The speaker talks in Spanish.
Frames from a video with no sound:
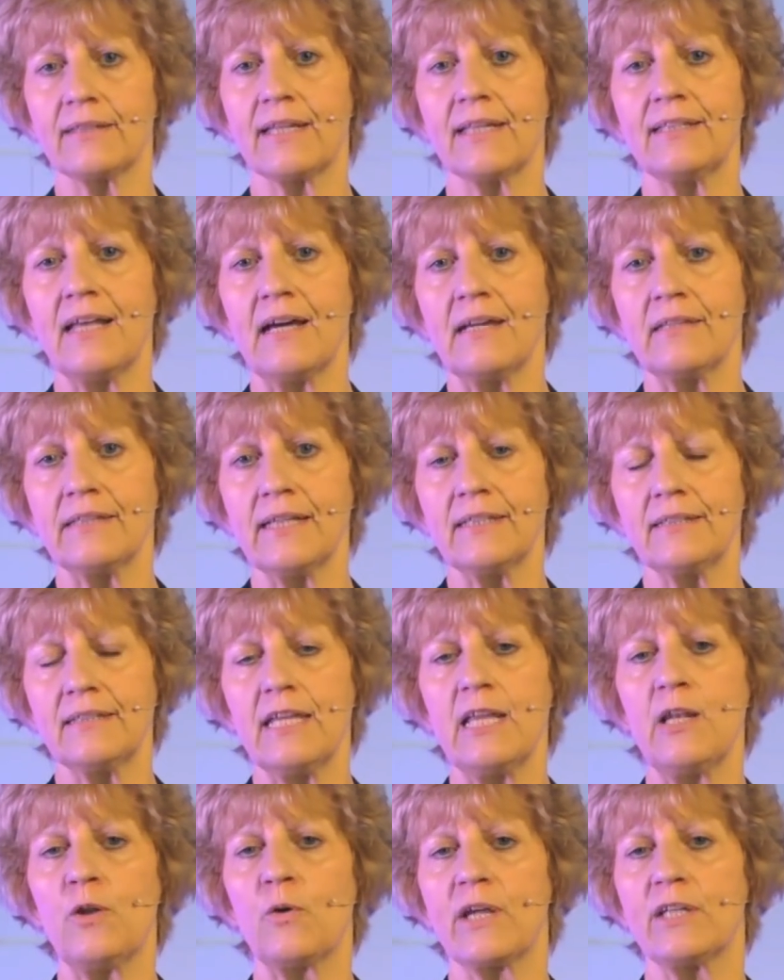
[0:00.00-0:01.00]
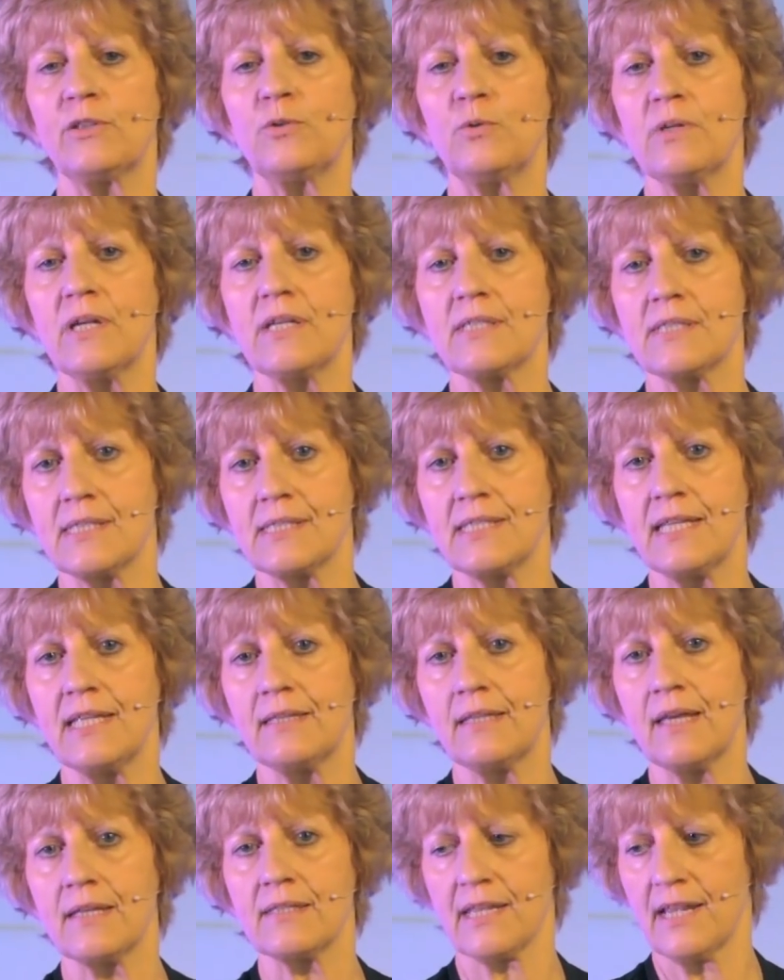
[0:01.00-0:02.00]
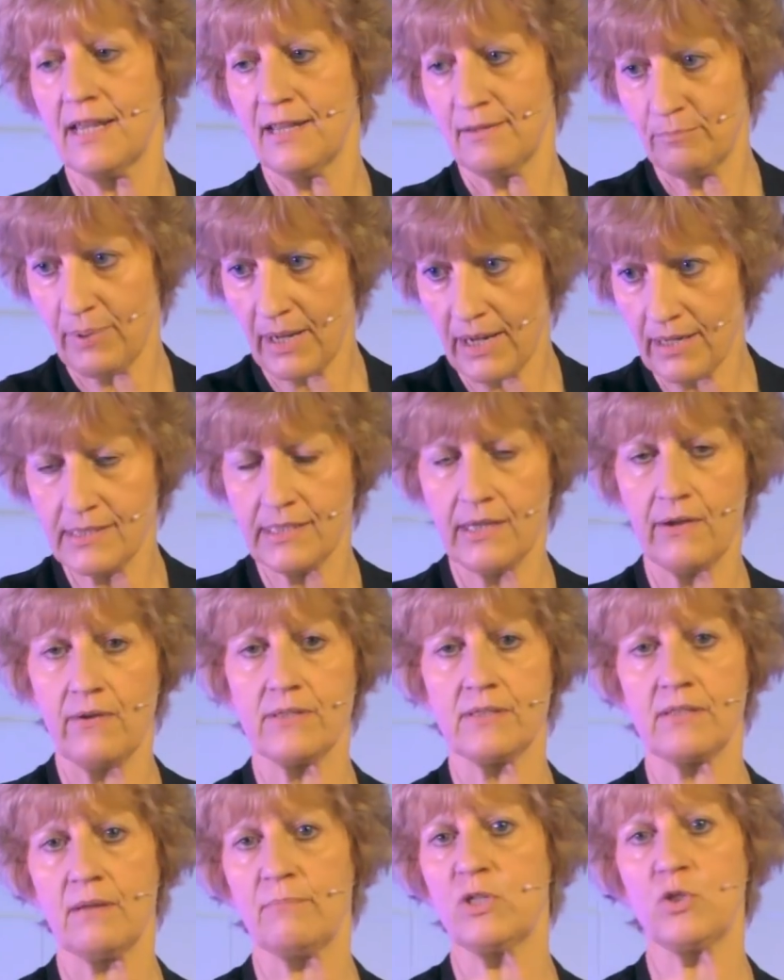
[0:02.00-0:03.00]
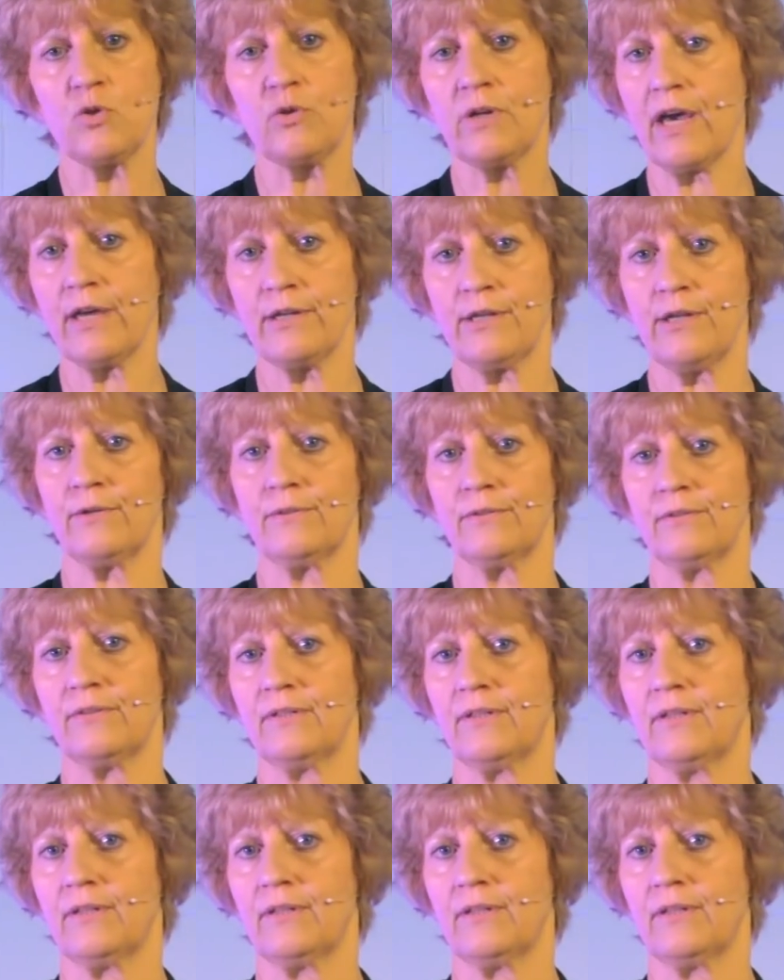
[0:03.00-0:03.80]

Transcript: de darte a ti lo que tú necesitas para ser ese millonario